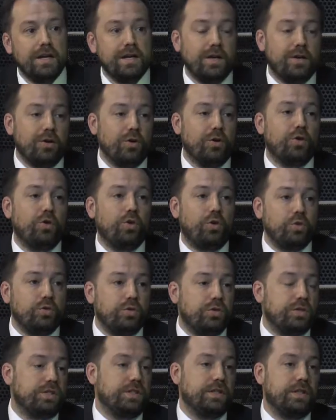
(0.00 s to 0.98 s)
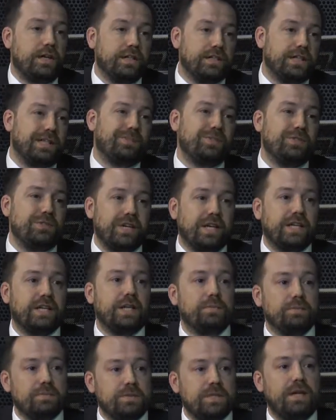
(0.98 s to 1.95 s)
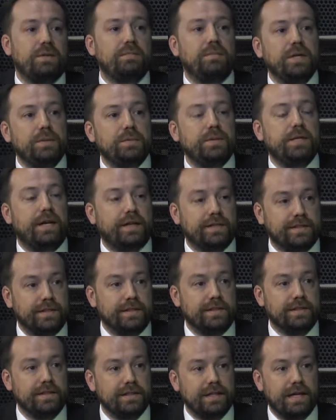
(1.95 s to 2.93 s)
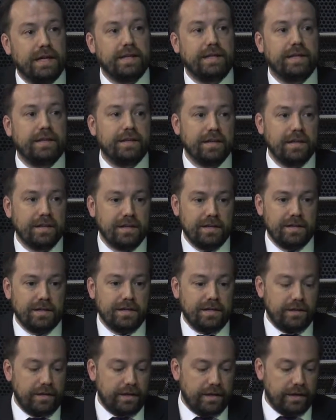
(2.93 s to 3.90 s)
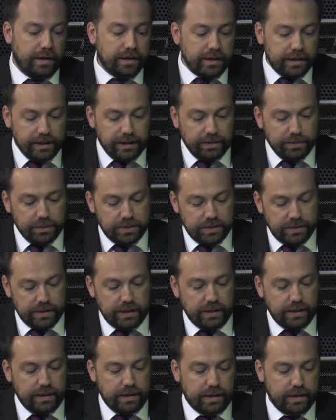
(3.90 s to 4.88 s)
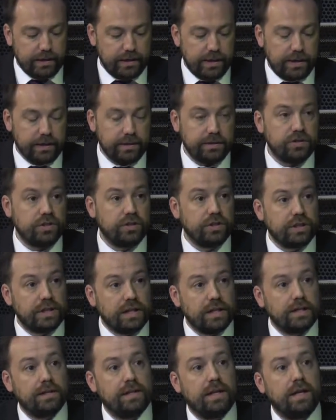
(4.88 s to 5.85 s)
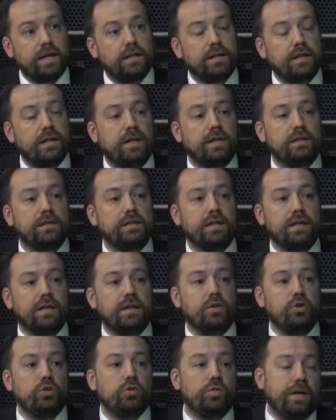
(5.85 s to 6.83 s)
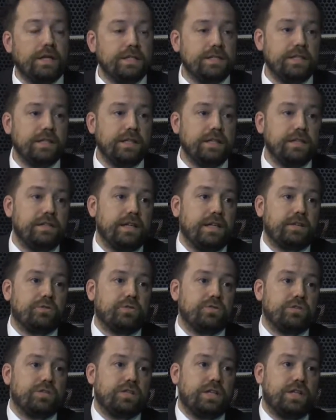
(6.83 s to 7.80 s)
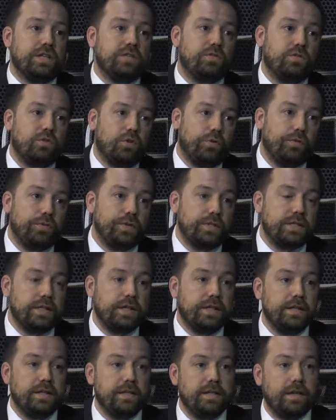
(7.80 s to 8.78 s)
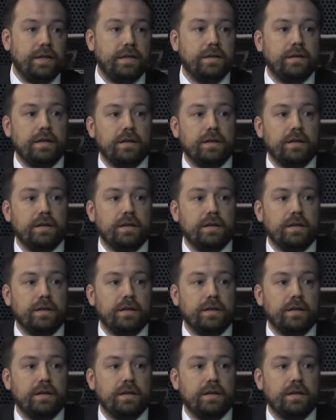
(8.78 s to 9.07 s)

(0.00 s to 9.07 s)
Öyle olduğu için de artık biz rakip saymayı bıraktık. Yani e, akademisyenlerden, şirketlerden, üniversitelerin teknoloji transfer ofislerinden,